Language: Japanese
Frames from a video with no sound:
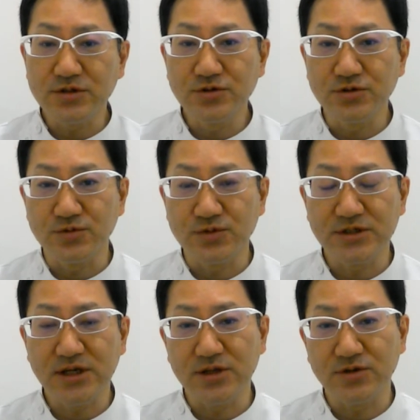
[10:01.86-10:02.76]
は手術も
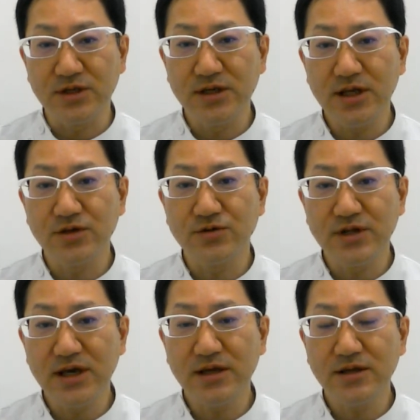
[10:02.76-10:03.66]
しないといけないよう
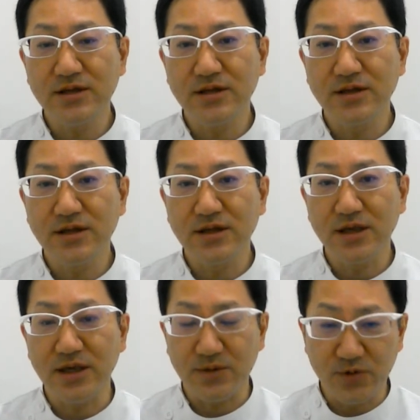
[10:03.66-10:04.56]
な、
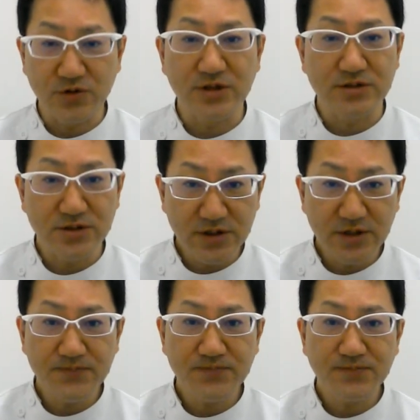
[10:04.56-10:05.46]
えー、病気ですよね。
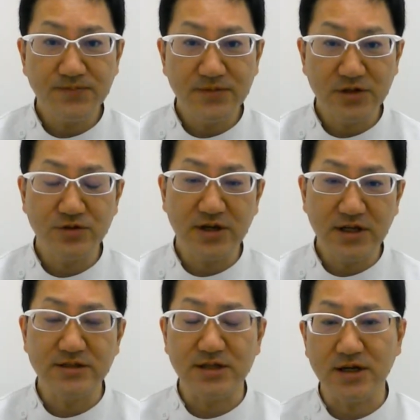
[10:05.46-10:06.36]
それが
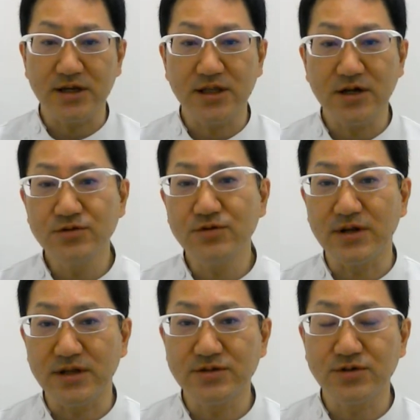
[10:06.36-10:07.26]
2、3回治るとか
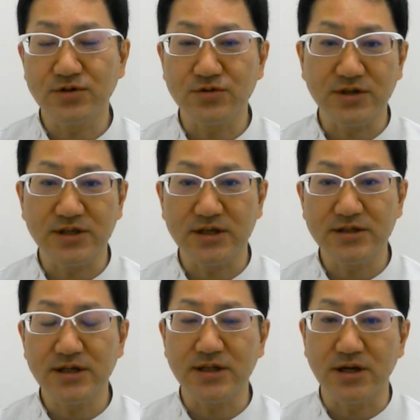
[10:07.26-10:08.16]
ね、そういったことを期待
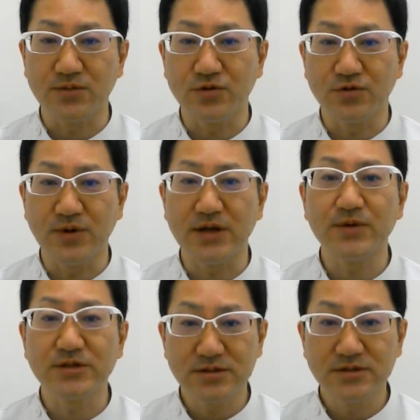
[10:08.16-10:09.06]
されたら困り
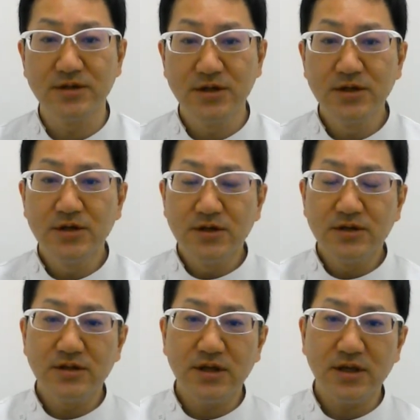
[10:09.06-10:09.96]
ます。
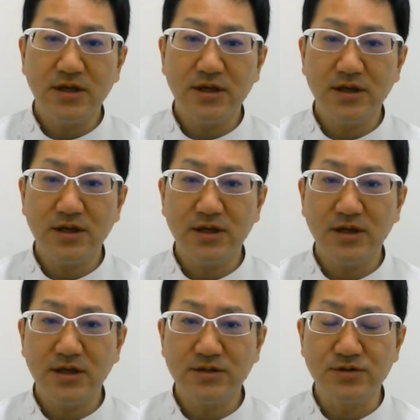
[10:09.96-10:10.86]

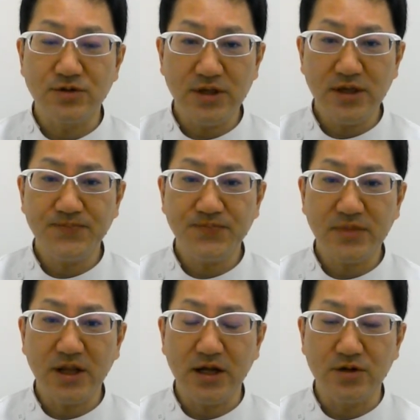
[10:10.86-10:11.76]
ですので、
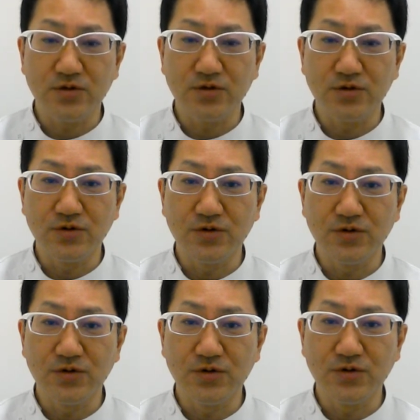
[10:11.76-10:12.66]
あ
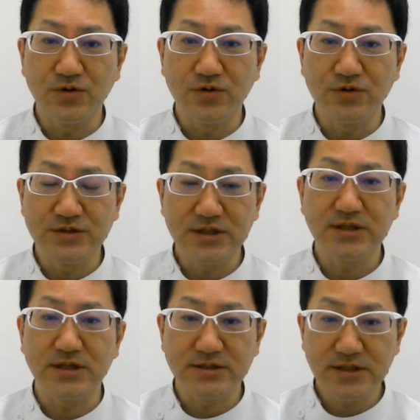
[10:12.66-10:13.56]
のー、ぜ
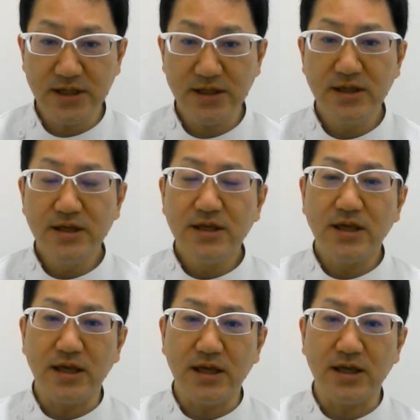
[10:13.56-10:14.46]
ひですね、
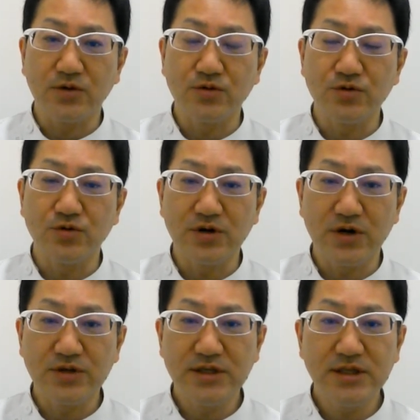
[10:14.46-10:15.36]
えー、この動画
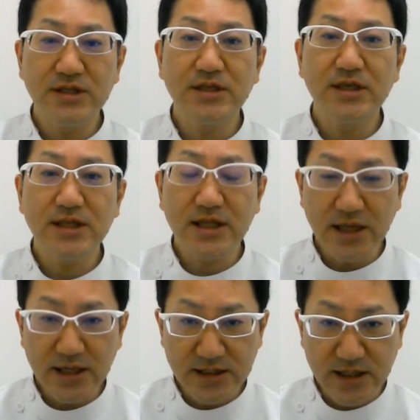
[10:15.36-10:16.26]
を気に入っていた
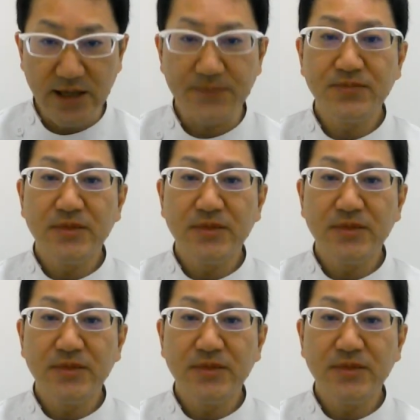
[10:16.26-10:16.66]
だいて、